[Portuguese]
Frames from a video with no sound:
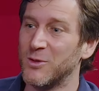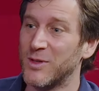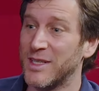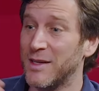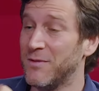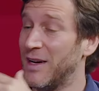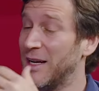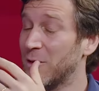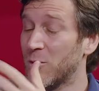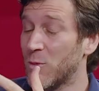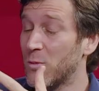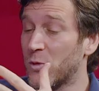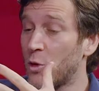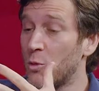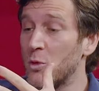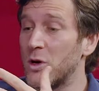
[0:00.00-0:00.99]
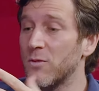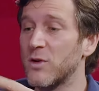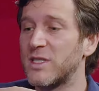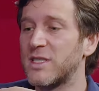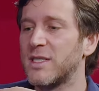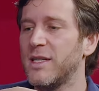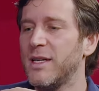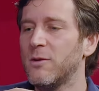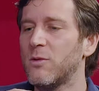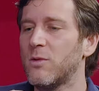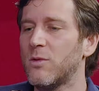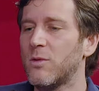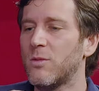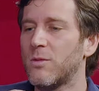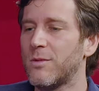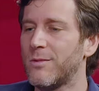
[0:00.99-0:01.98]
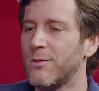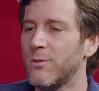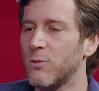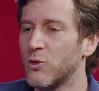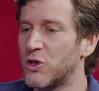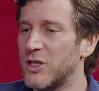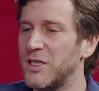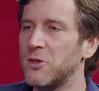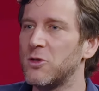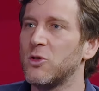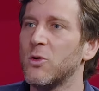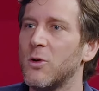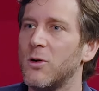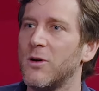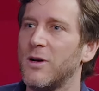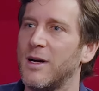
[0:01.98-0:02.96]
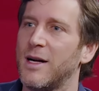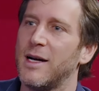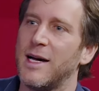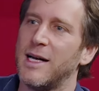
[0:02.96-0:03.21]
Eu queria falar como, como que você utilizou